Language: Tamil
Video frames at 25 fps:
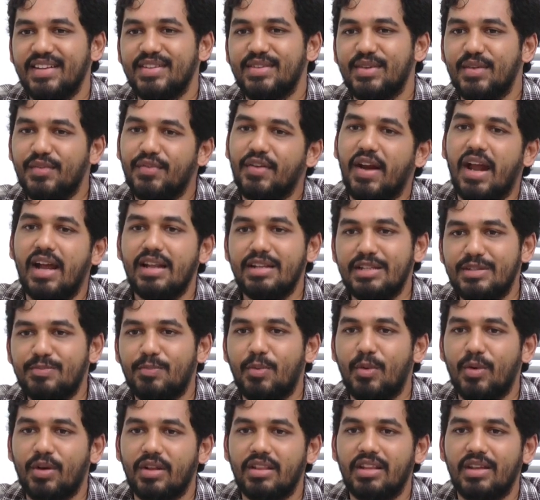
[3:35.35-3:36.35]
ஸோ ஃப்ரான்ஸ்
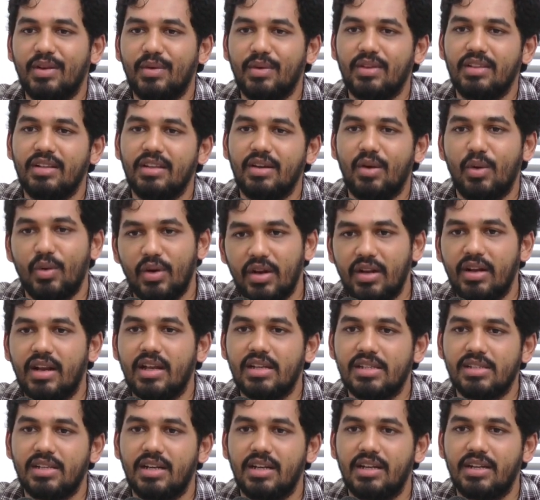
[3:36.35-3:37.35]
போகிறதுக்கு வந்து அவங்களுக்கு
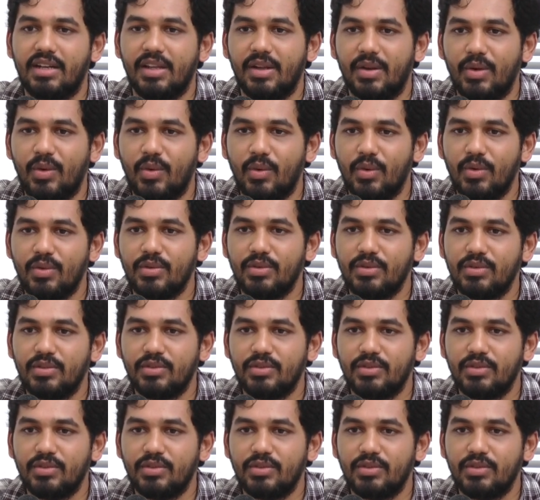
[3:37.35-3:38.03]
நேஷ்னாலிட்டி இருக்கும்